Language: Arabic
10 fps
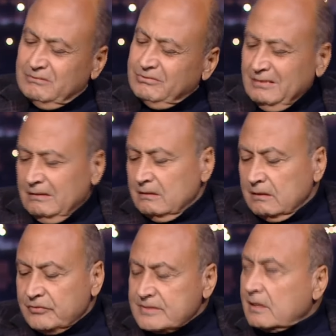
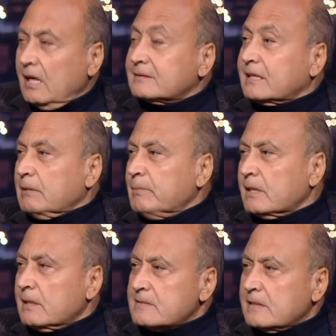في في الصراعات
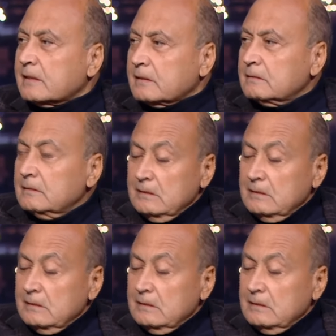الكبيره اللي زي كده